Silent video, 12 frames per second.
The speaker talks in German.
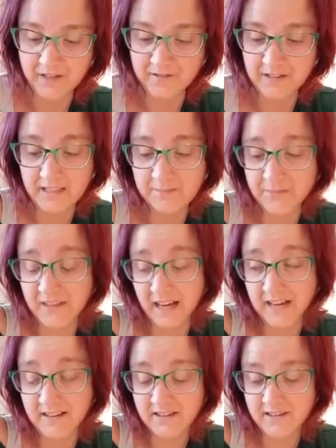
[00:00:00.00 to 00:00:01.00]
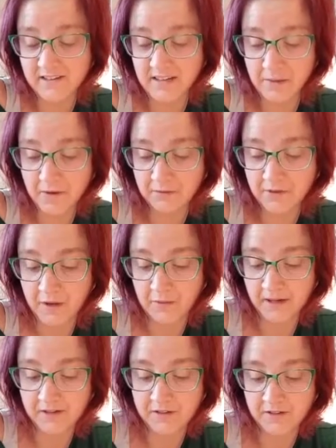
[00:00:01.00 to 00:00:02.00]
Wir lebten alle zusammen auf der
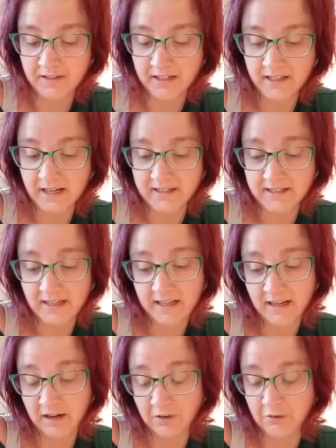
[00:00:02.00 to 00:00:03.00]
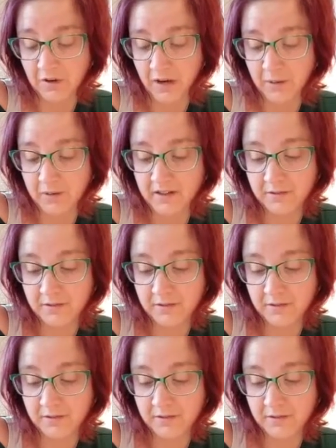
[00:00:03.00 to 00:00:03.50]
Ranch und jeder hat seine Aufgabe.